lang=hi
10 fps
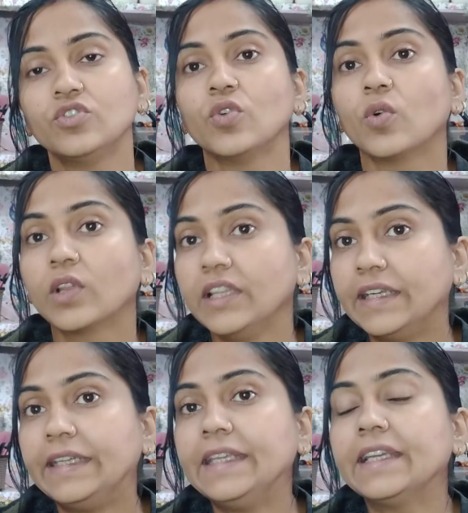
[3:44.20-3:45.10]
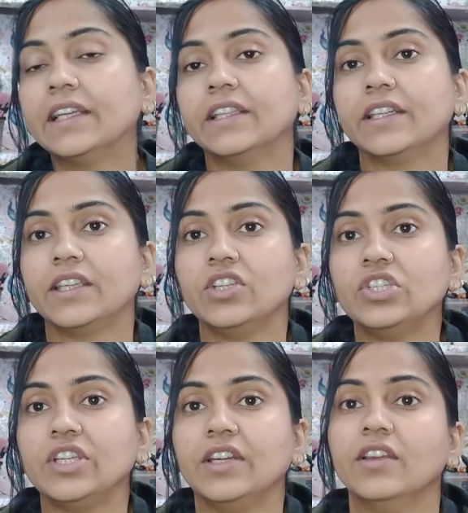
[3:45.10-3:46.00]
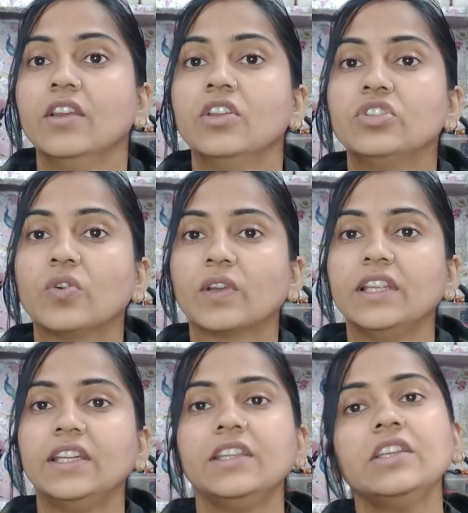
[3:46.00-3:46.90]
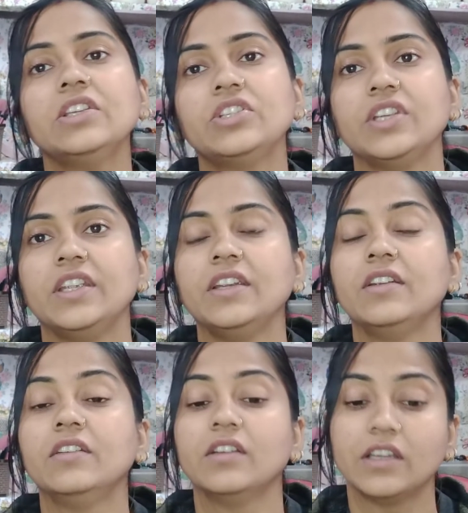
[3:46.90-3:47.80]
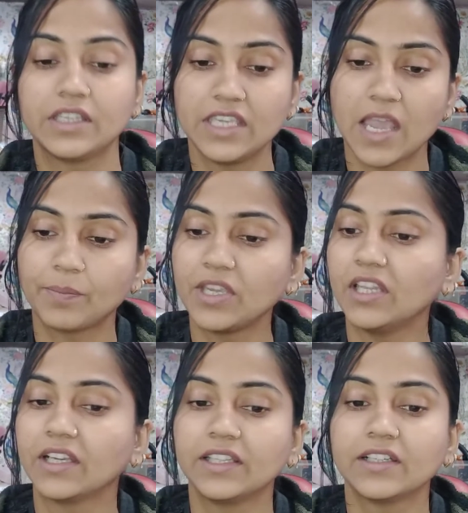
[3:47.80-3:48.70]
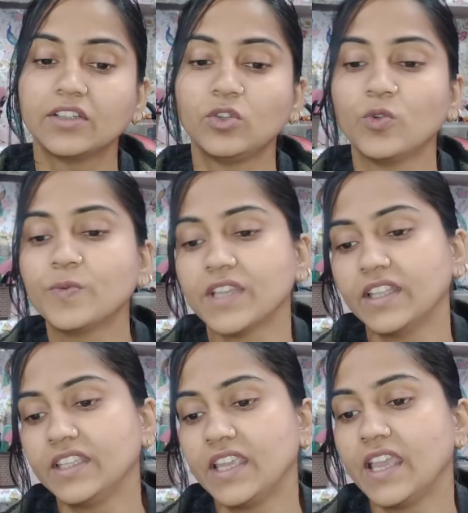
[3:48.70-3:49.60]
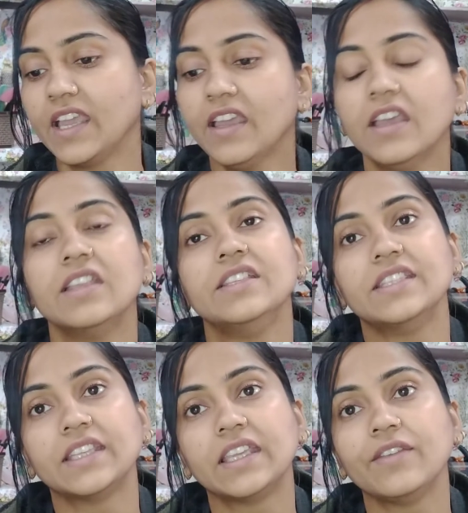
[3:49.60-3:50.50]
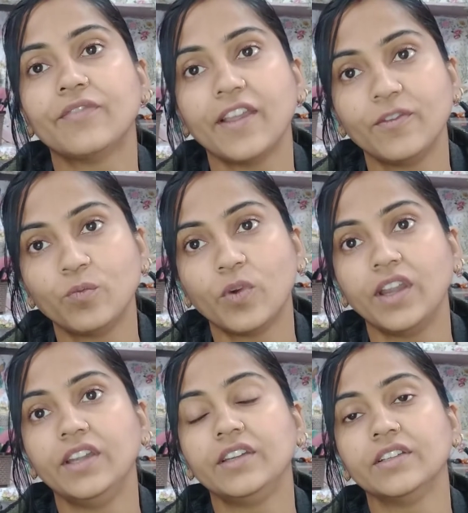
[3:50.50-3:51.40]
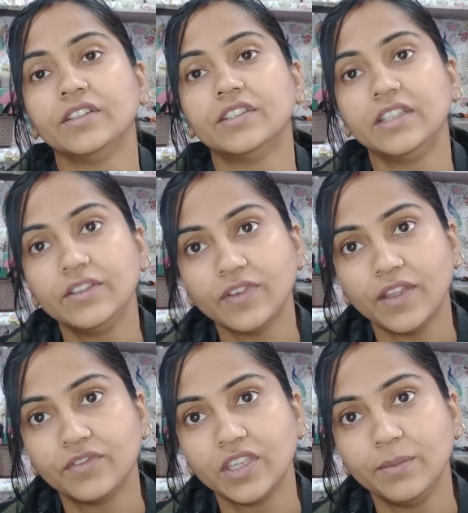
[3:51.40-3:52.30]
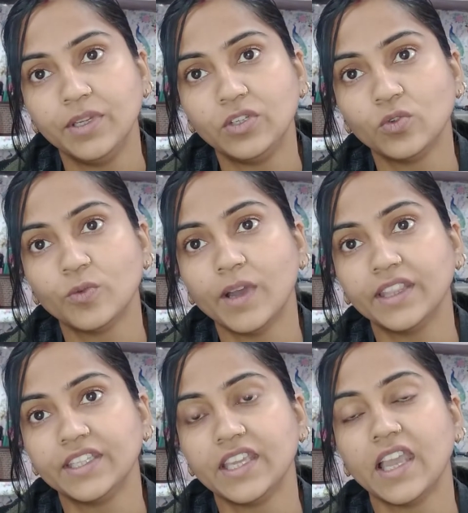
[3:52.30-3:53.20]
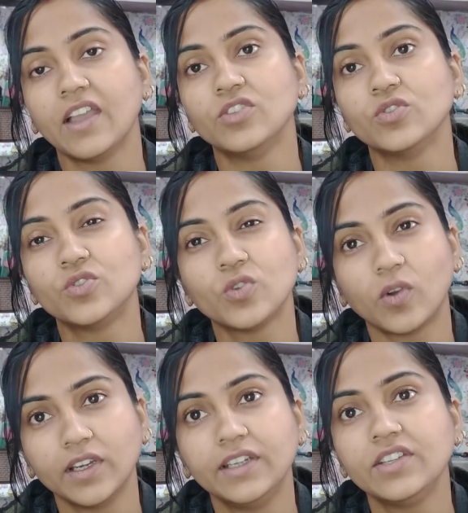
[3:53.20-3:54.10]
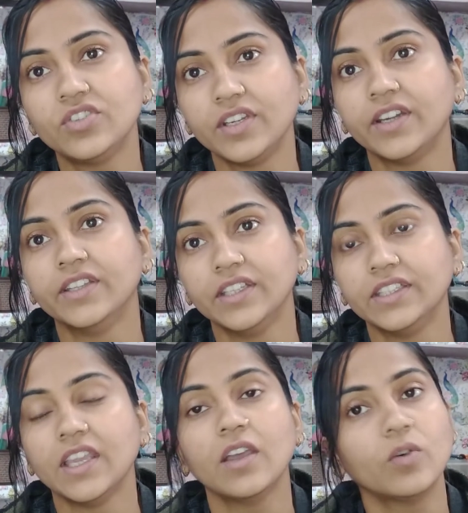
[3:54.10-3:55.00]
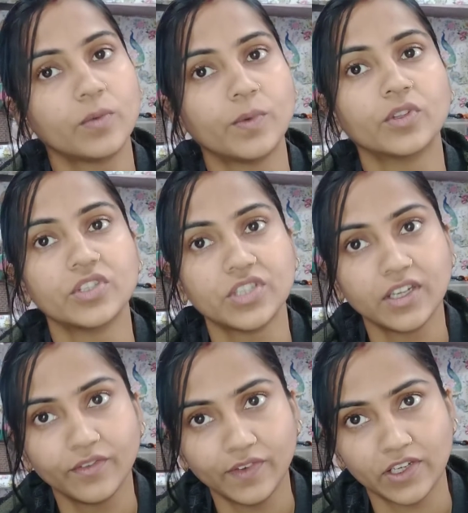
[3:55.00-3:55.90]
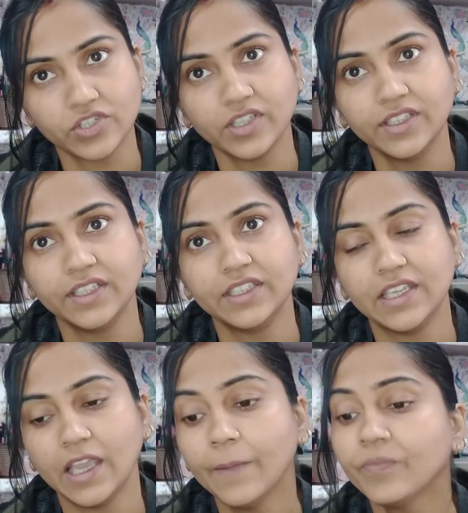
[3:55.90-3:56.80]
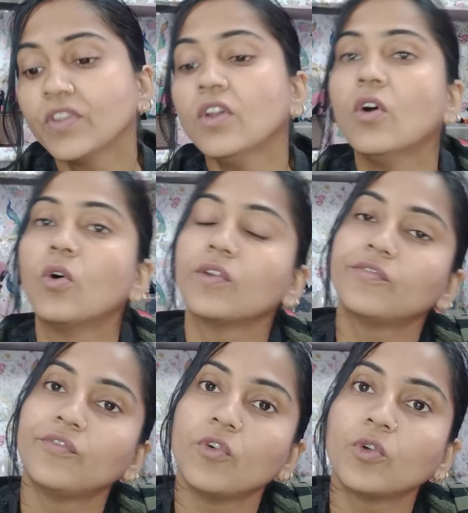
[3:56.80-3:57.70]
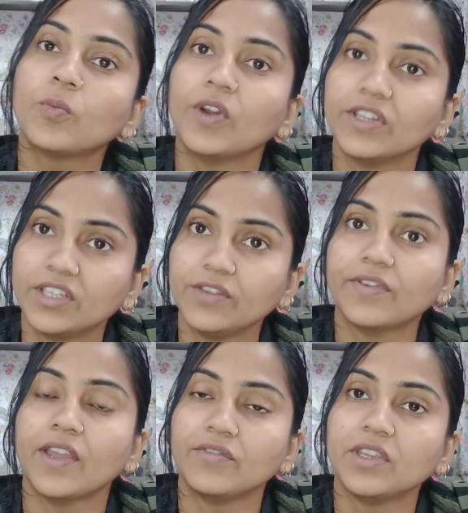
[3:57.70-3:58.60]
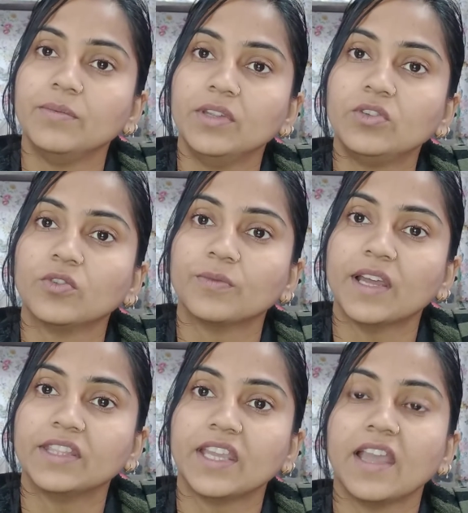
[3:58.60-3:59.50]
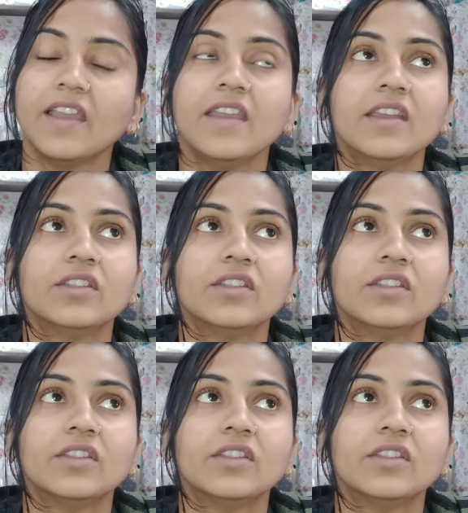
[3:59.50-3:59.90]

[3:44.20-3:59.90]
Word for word: चॉकलेटी कलर की शेड चॉकलेटी शेड की आपकी अलग अलग ट्यूब्स आती हैं जैसे कि 5.35 की भी ट्यूब आती है जो चॉकलेटी शेड देती है और बहुत अच्छा रिफ्लेक्शन देती है और 4.35 की भी ट्यूब आती है